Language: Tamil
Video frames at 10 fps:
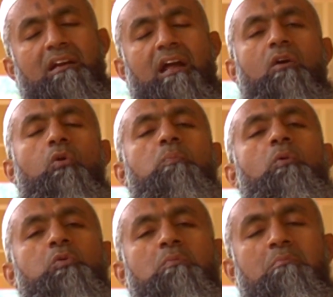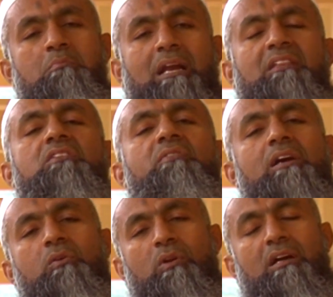நாங்கள் ஒருபோதும்
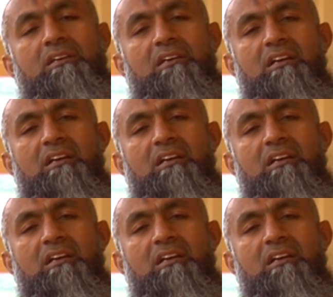மறந்துவிடக்கூடாது